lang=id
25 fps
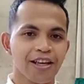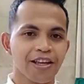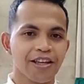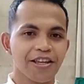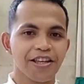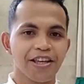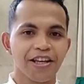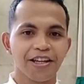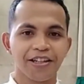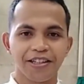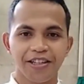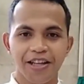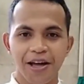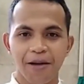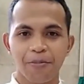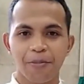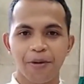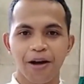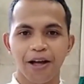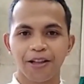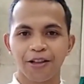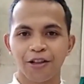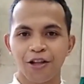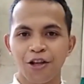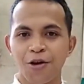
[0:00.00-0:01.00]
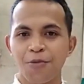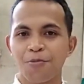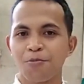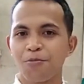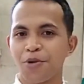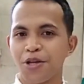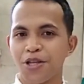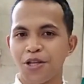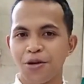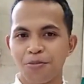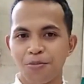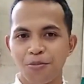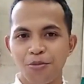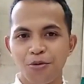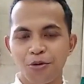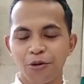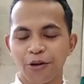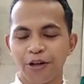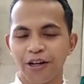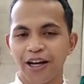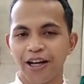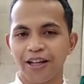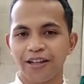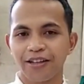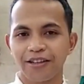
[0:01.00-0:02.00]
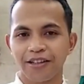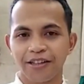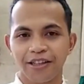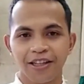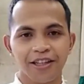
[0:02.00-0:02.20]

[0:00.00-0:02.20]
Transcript: yang dapat menyembuhkan